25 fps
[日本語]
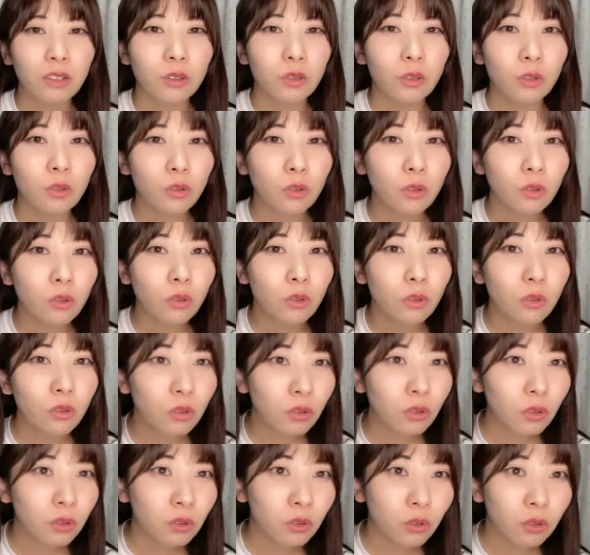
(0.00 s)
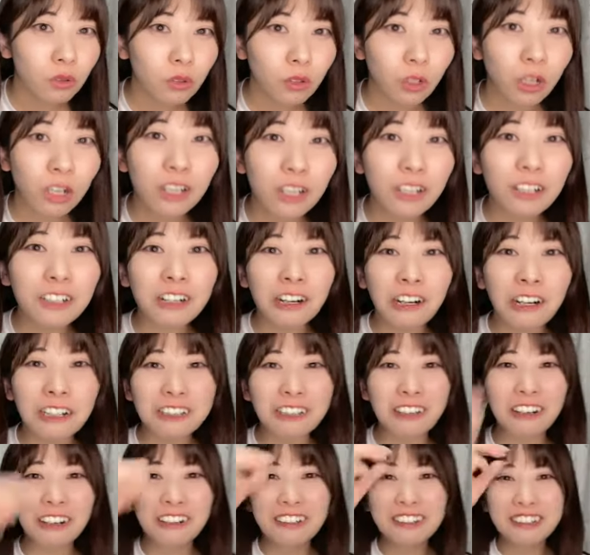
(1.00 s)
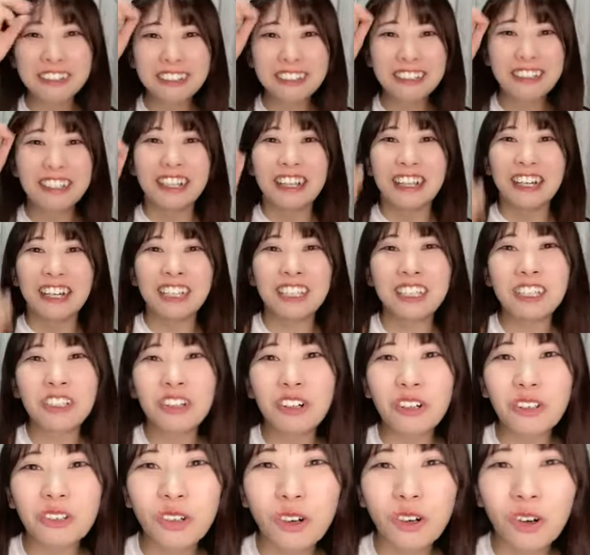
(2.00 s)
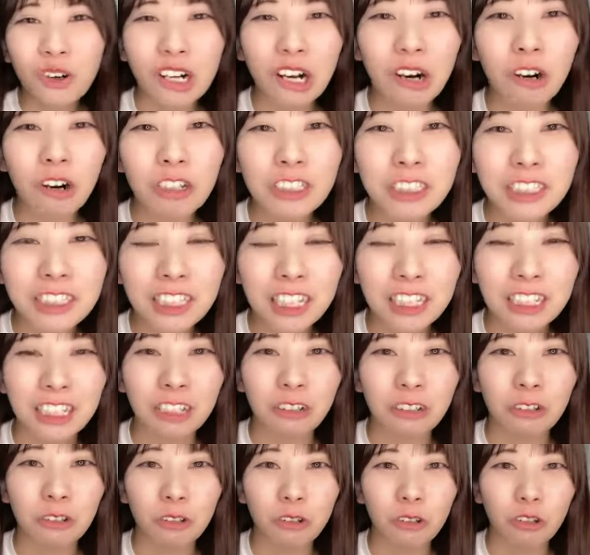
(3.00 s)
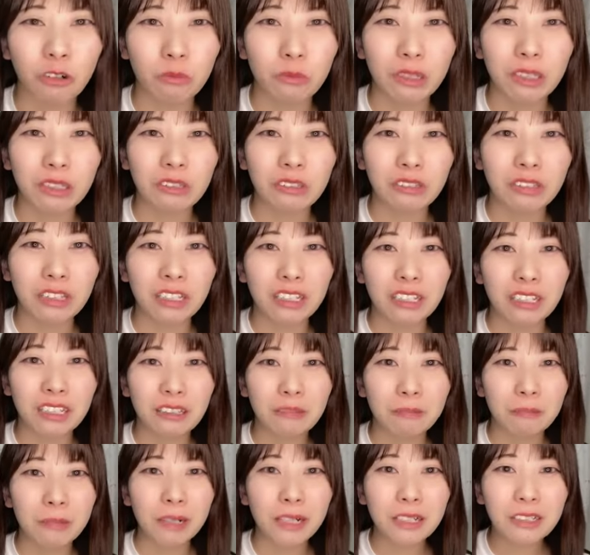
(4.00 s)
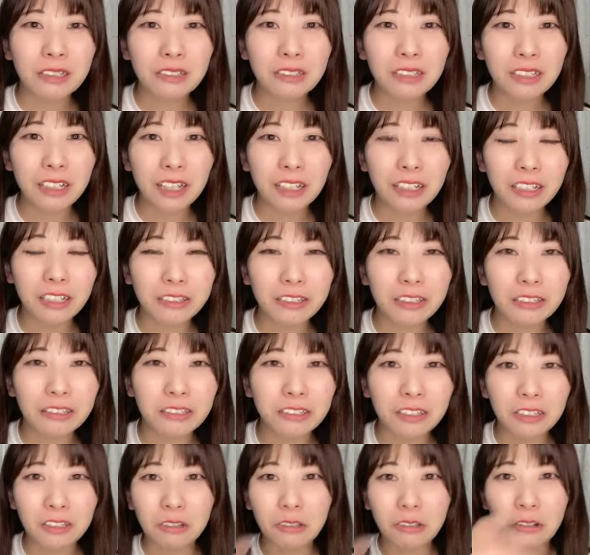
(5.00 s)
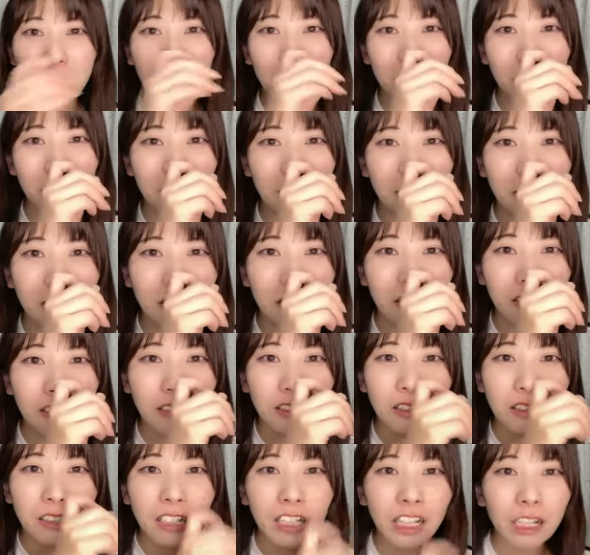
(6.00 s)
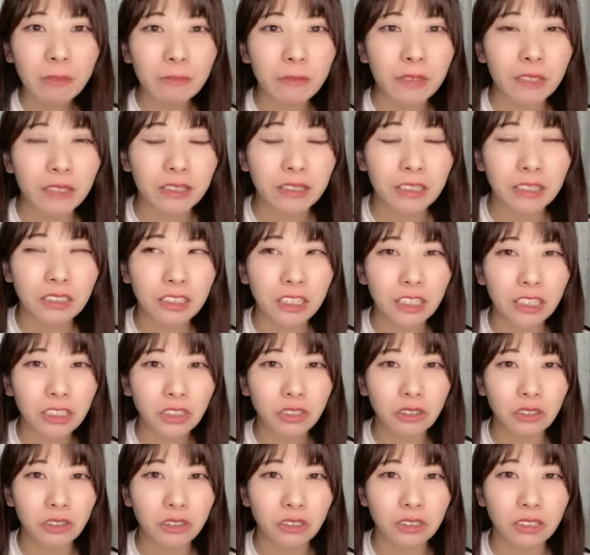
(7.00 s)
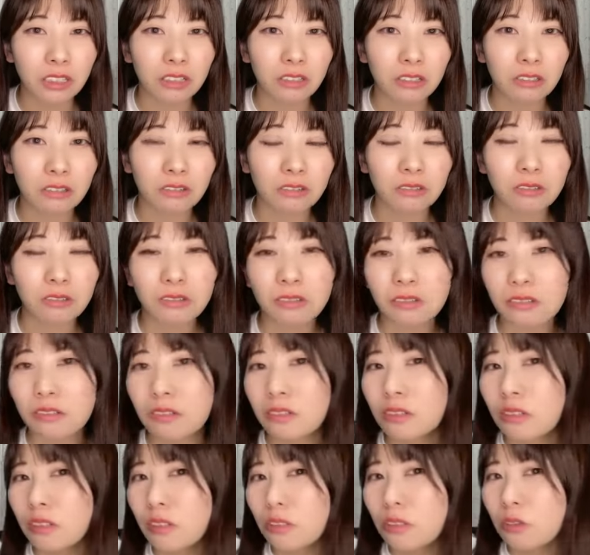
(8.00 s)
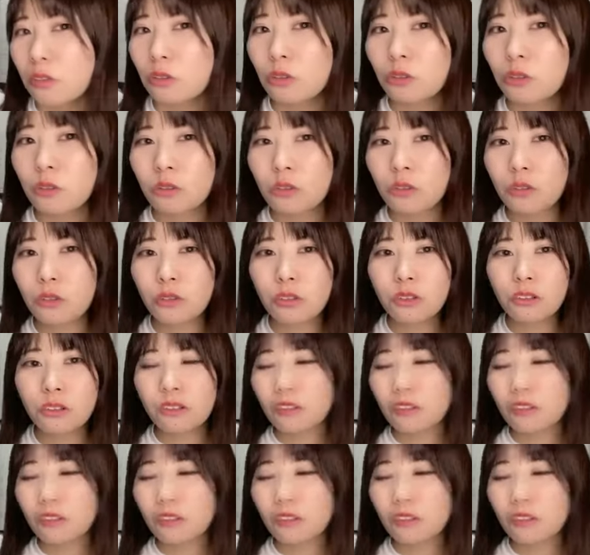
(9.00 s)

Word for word: どういうことどういうことの脳が追いつかないこのコメントに丸く腫れてるけどカービィって摂取したどういうことど